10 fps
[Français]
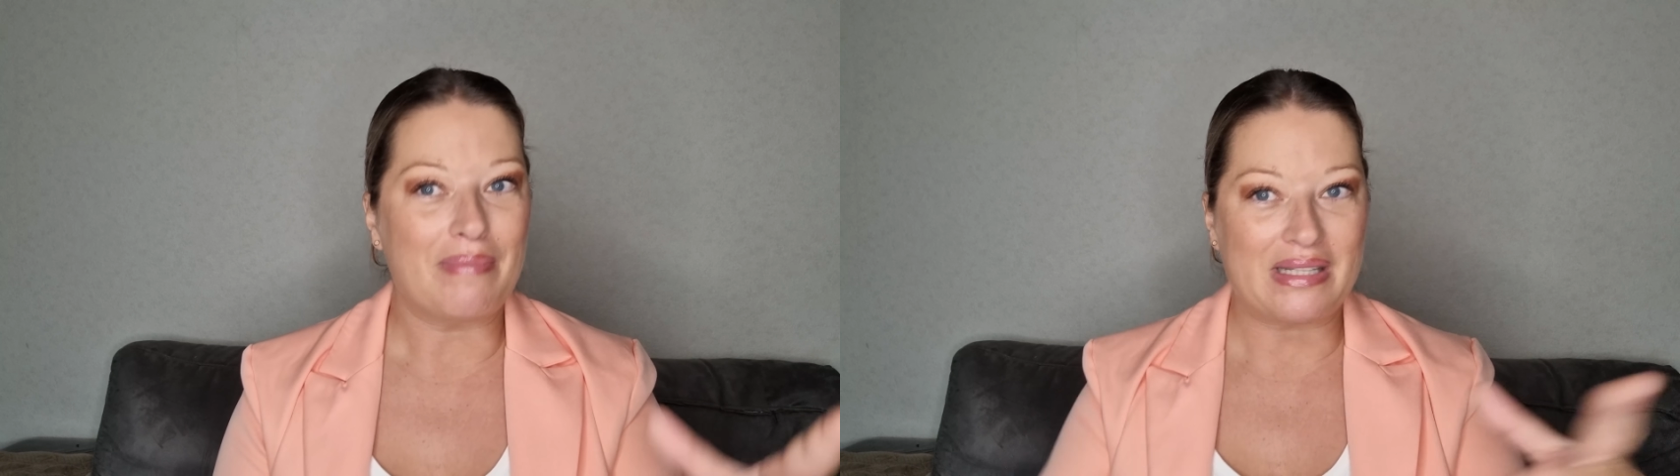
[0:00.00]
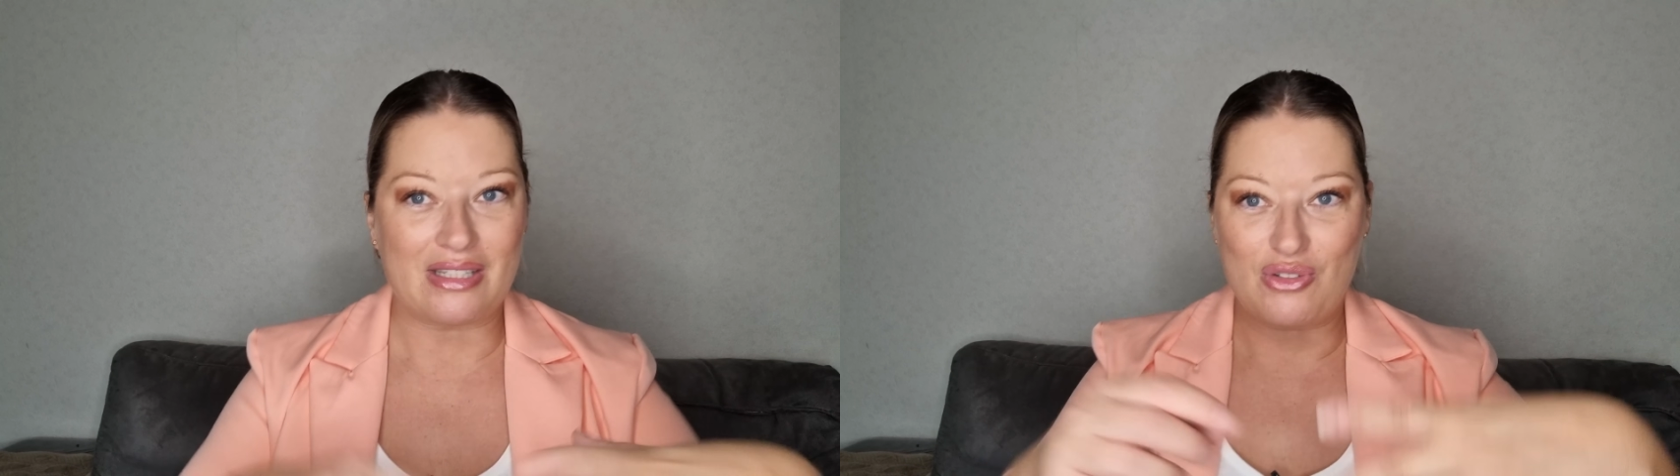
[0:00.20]

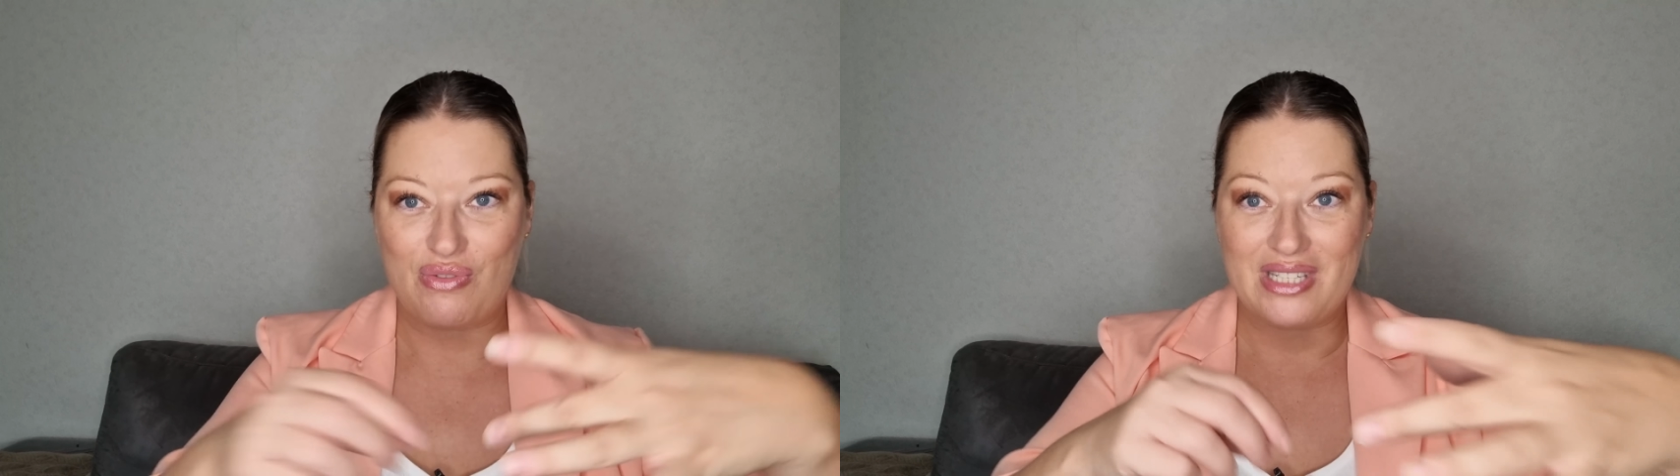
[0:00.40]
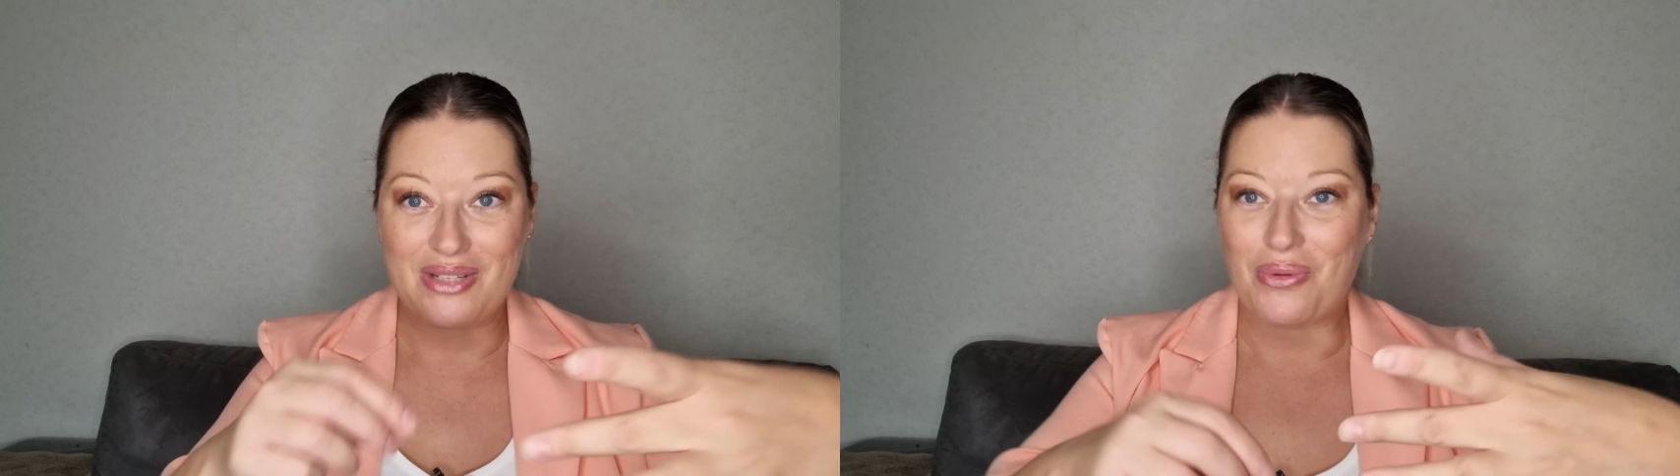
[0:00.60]
mettez du
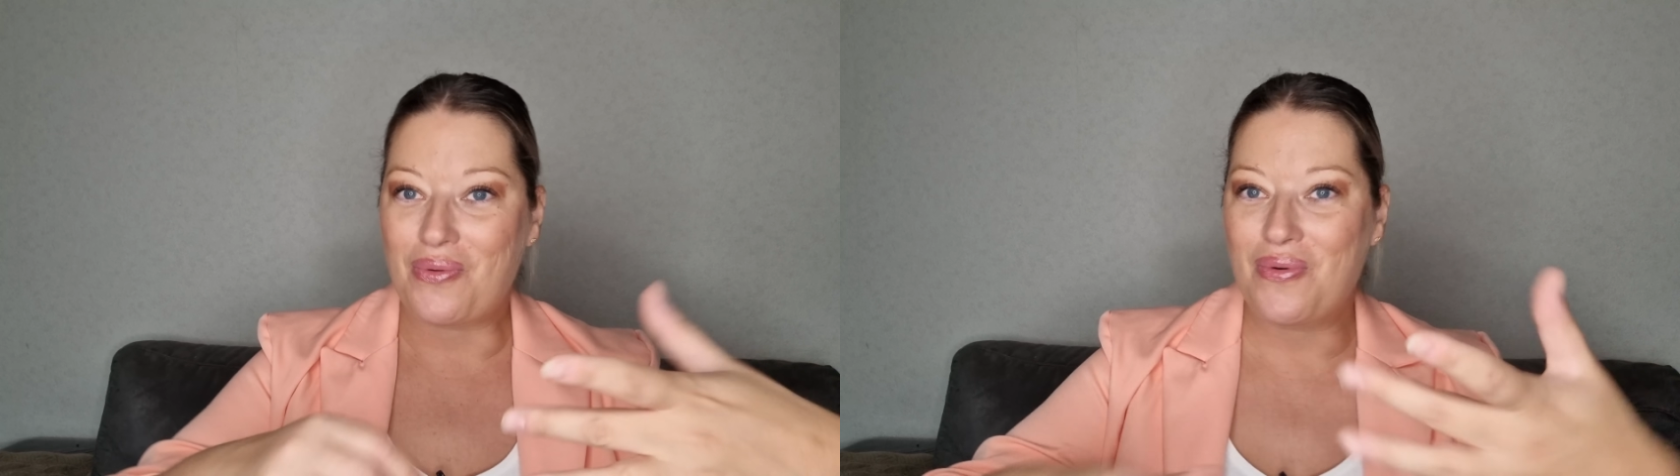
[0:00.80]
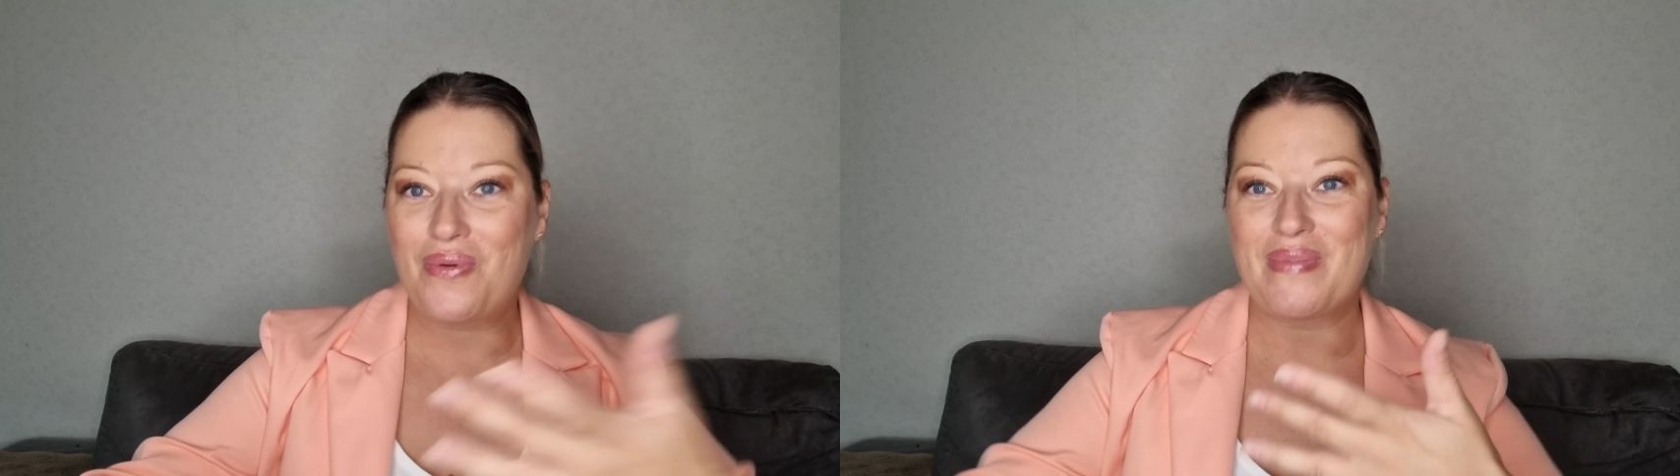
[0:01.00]

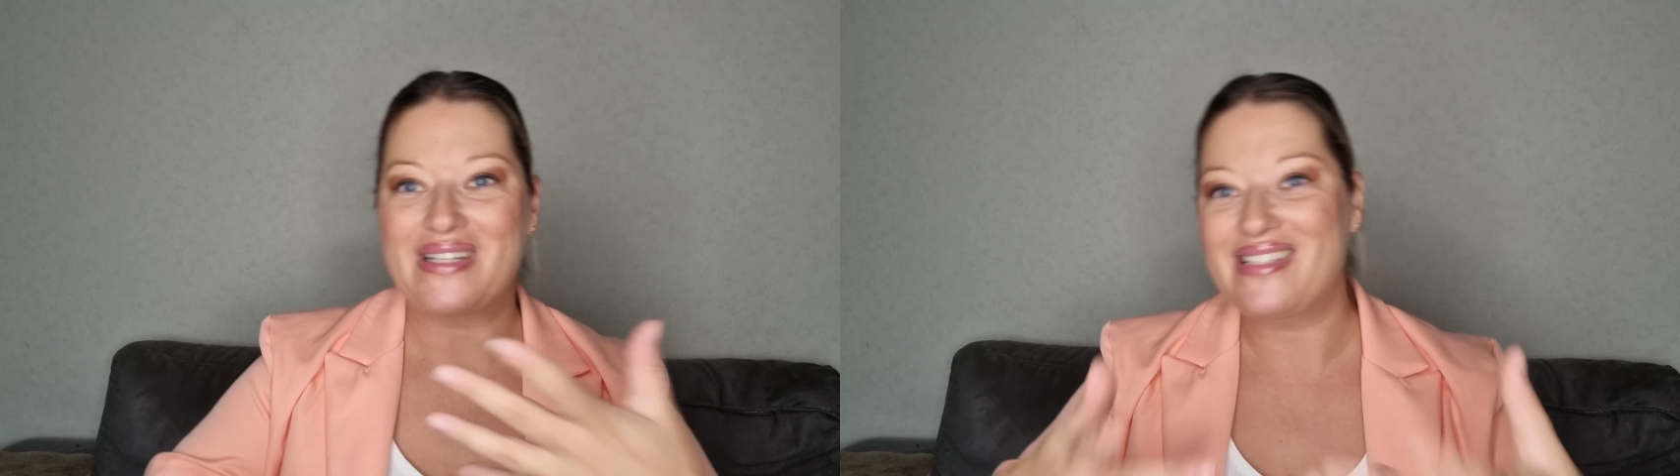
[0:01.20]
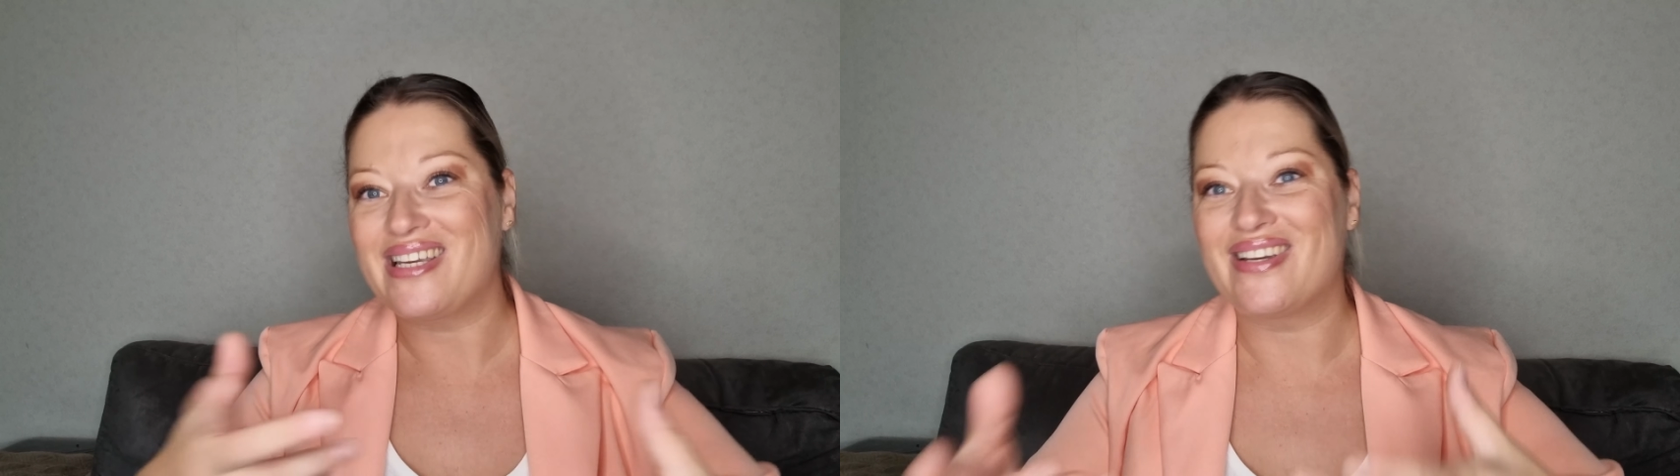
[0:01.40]
citron,
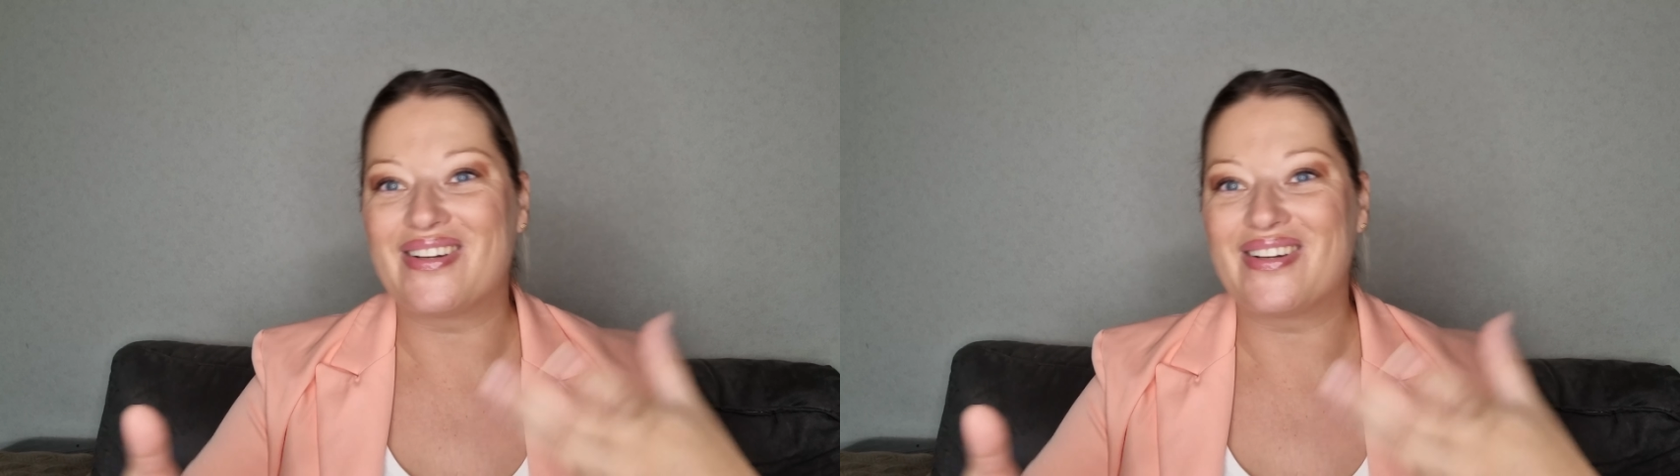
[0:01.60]
mettez.